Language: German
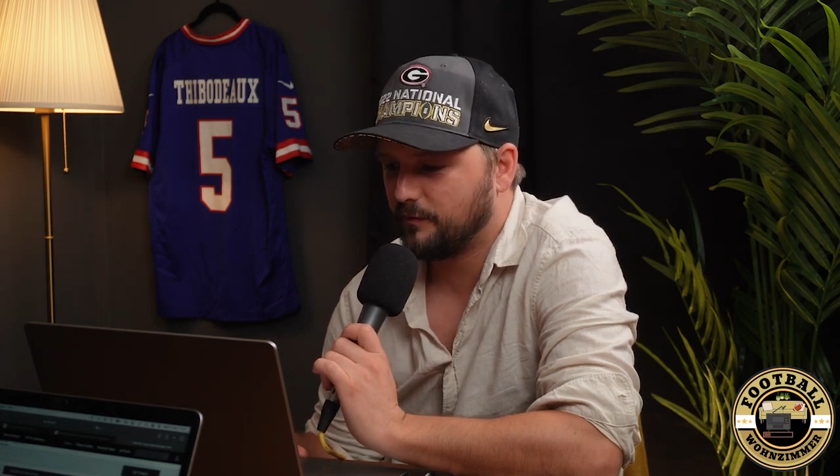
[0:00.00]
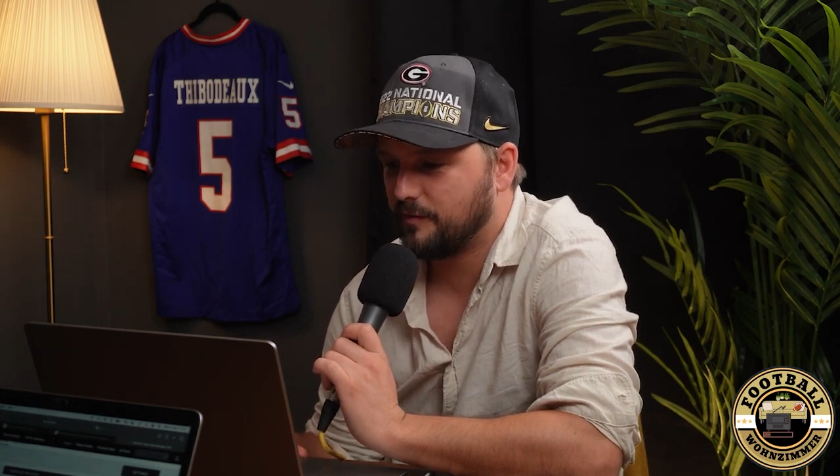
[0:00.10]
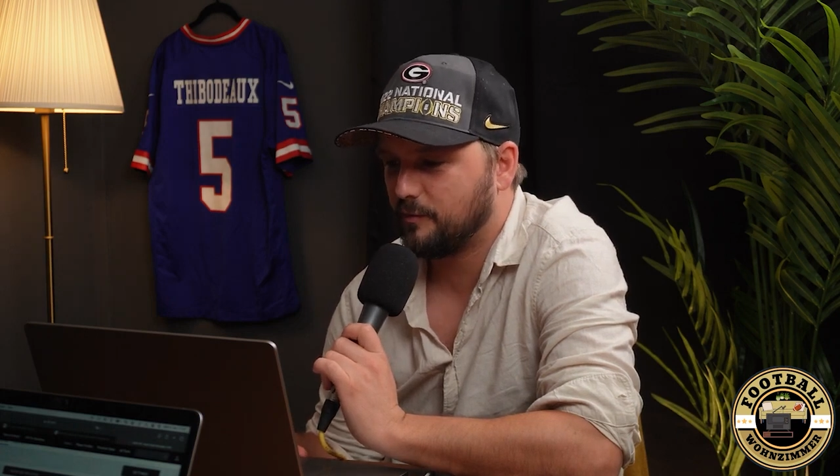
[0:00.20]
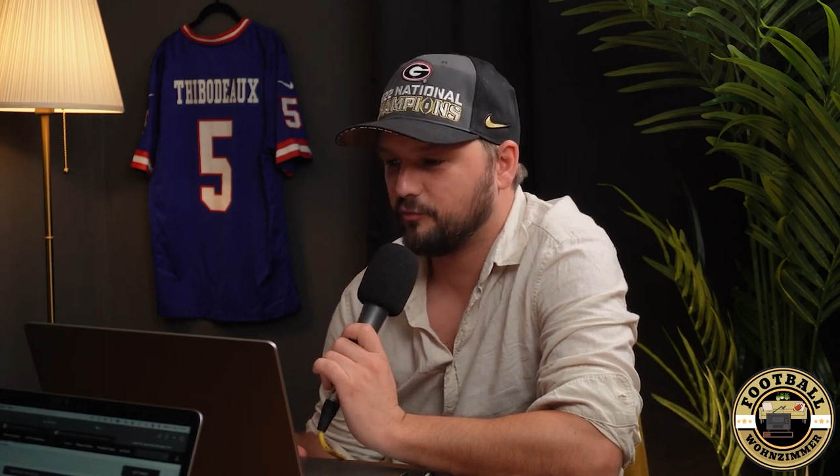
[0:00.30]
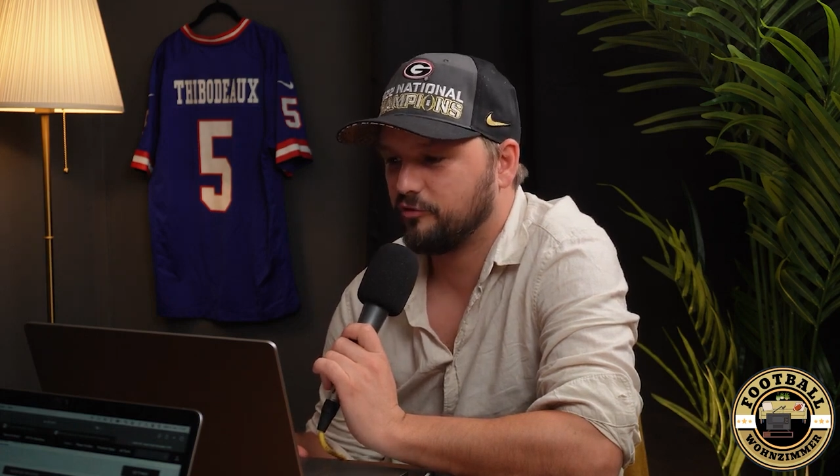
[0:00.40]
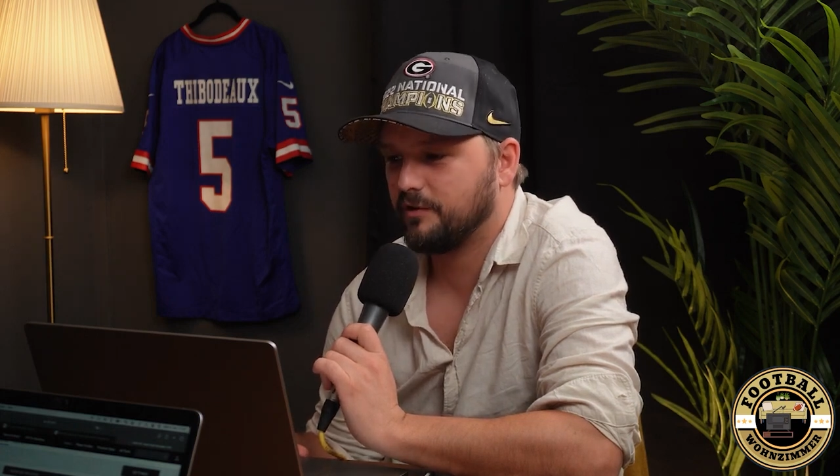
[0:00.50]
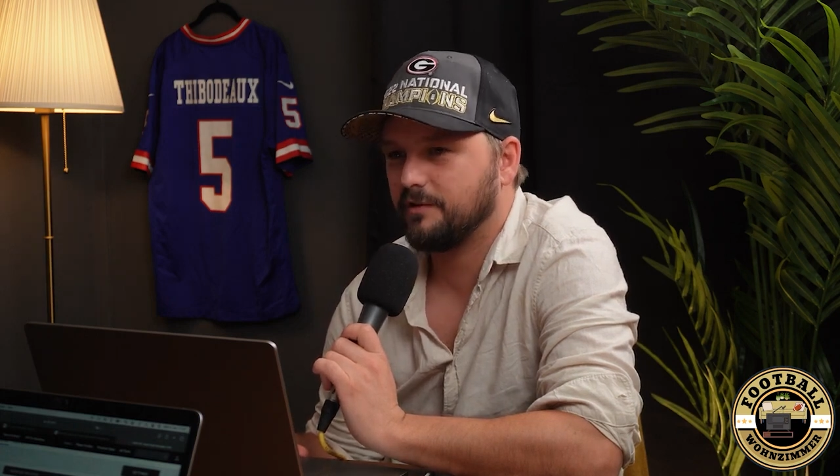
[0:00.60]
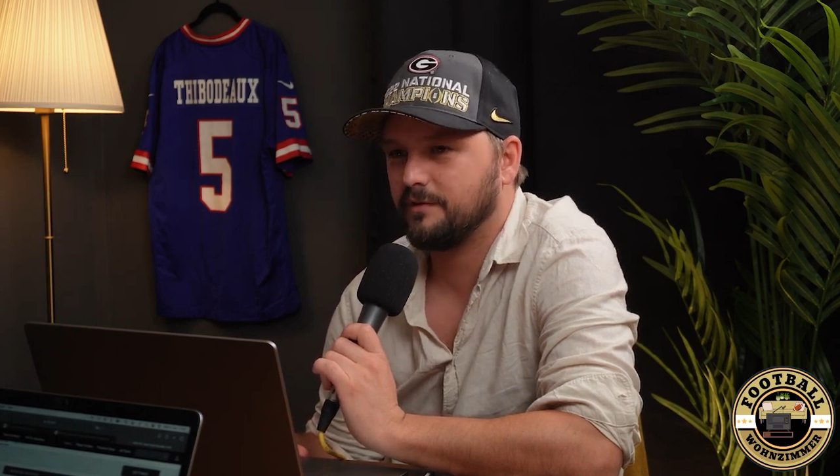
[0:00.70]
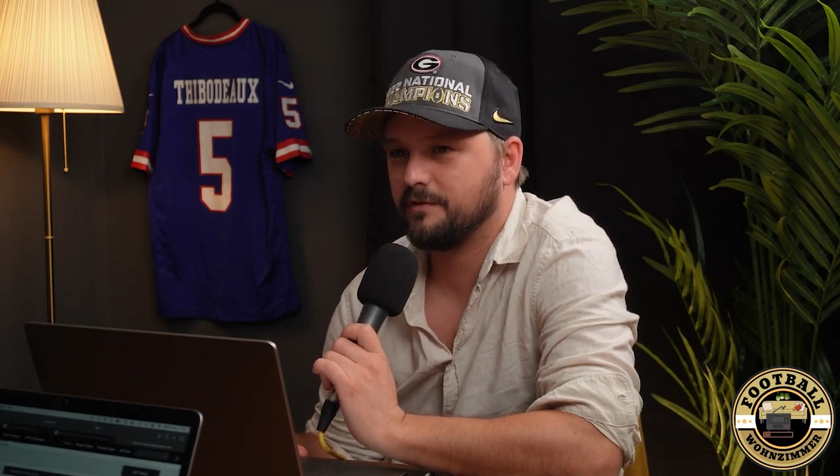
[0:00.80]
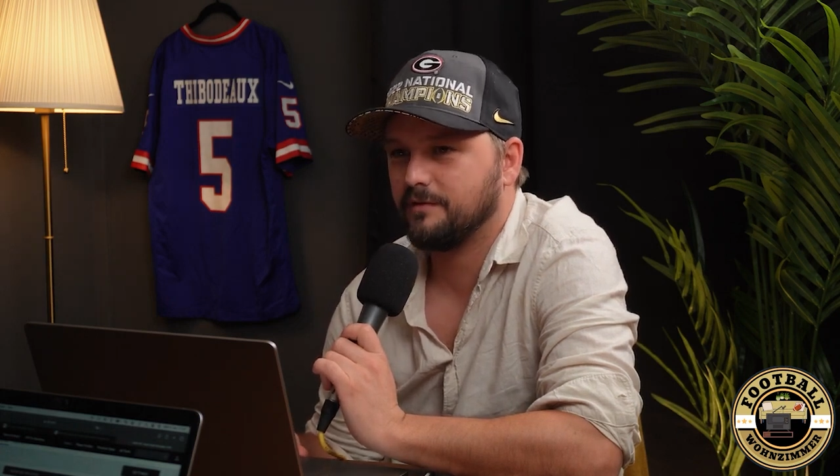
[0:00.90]
unter
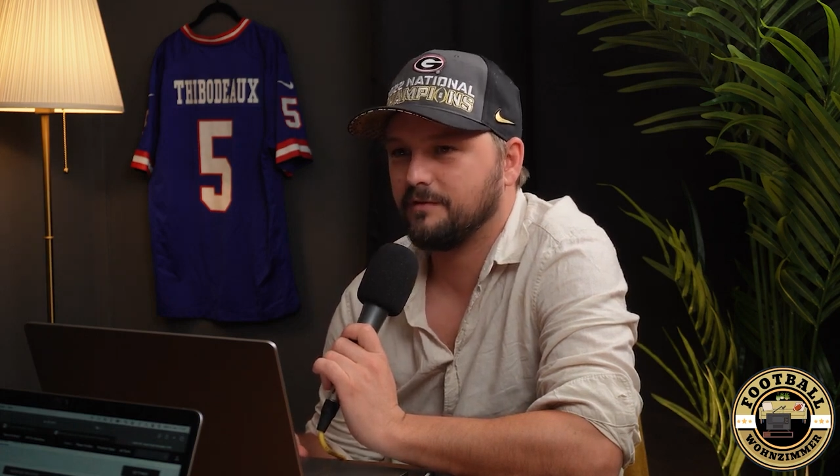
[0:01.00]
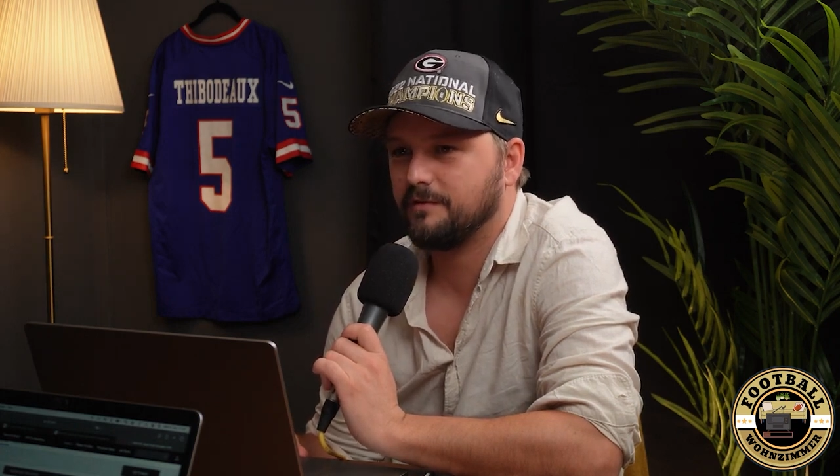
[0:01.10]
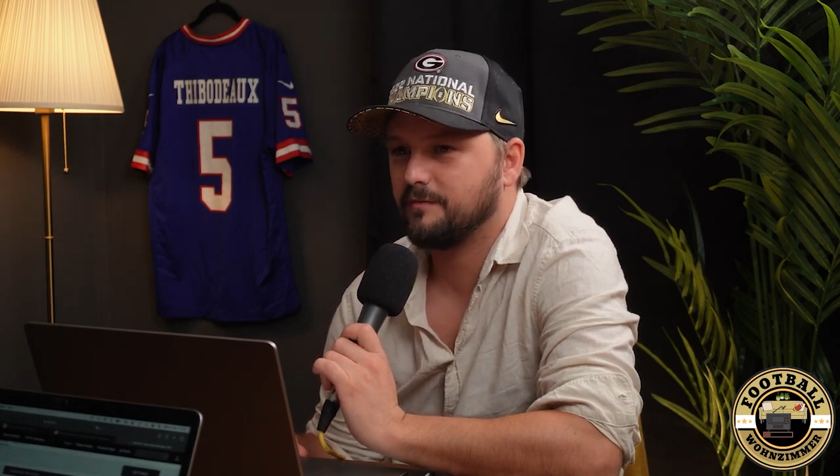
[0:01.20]
Umständen